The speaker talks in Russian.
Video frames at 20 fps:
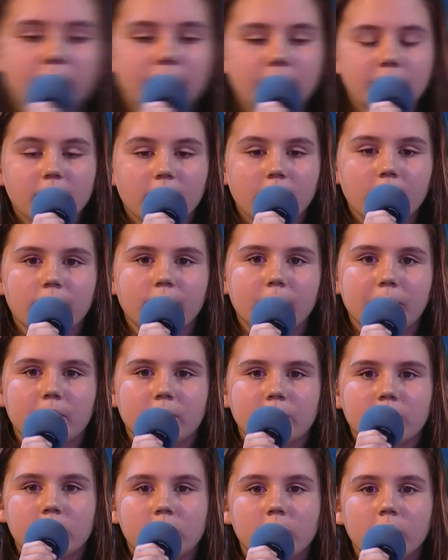к вам такой
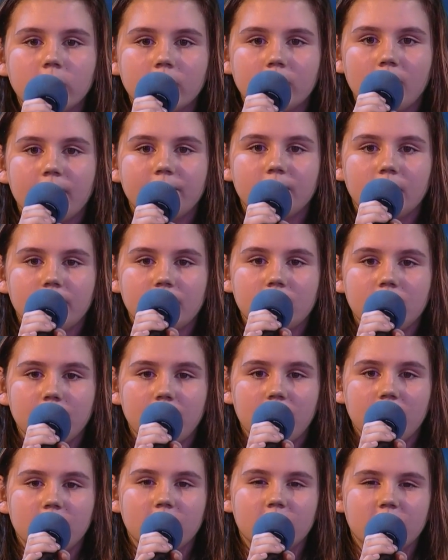вопрос. Что главное в
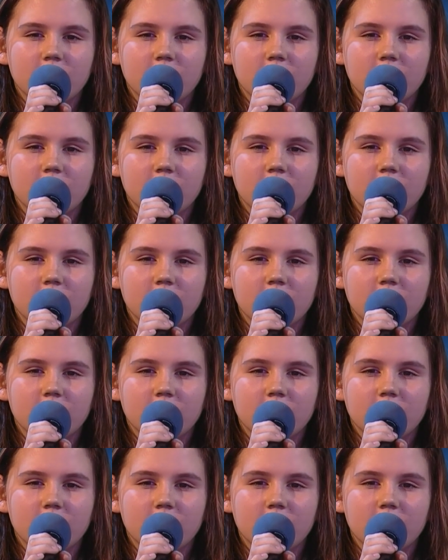семейной